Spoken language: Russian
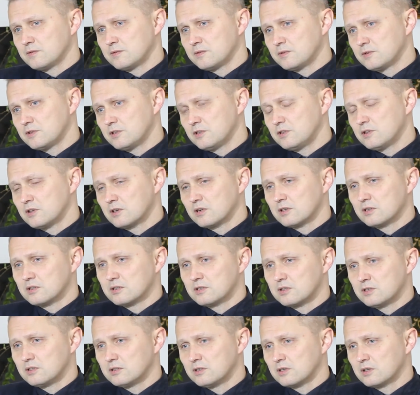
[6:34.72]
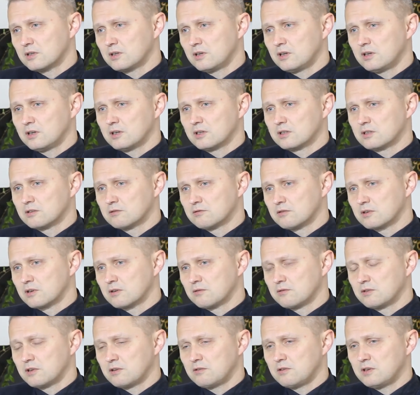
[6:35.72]
синергия этого
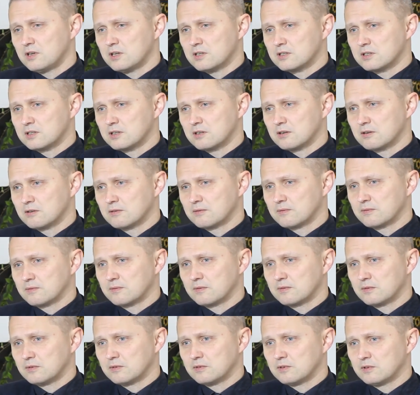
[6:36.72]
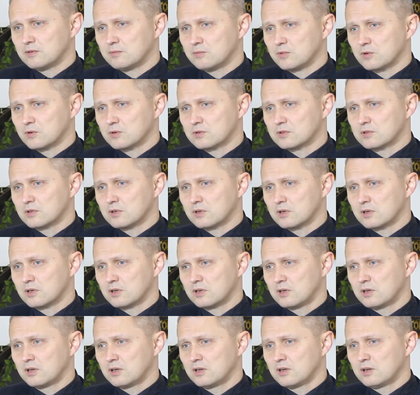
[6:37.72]
равновесия, не просто
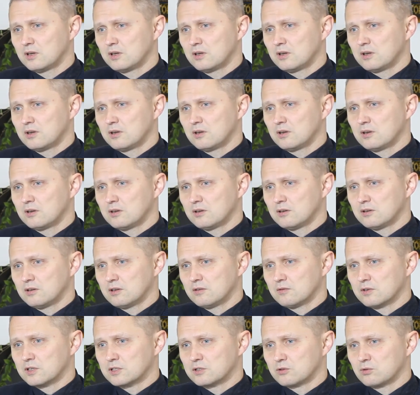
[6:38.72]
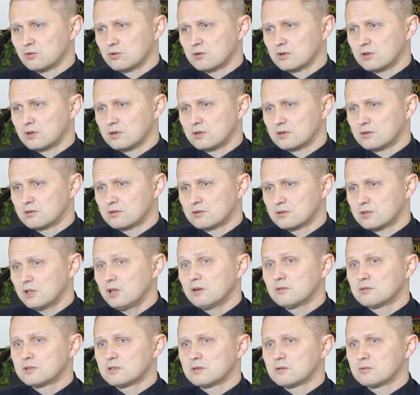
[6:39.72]
на восторгах.
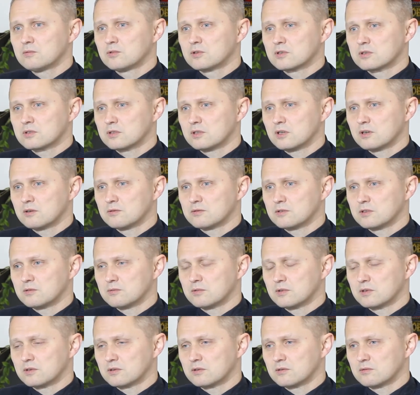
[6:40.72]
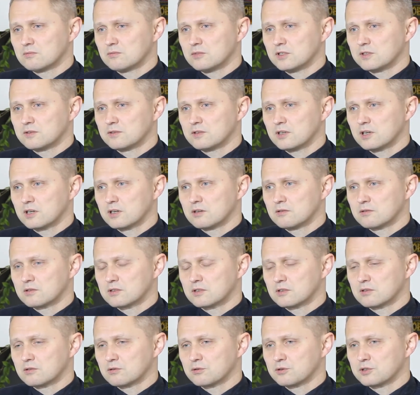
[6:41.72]
Слава тебе, Боже, слава тебе, без всякого
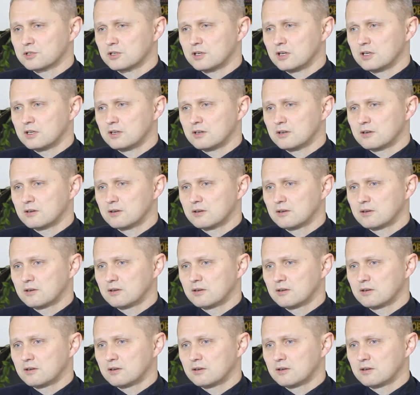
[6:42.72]
сокрушения.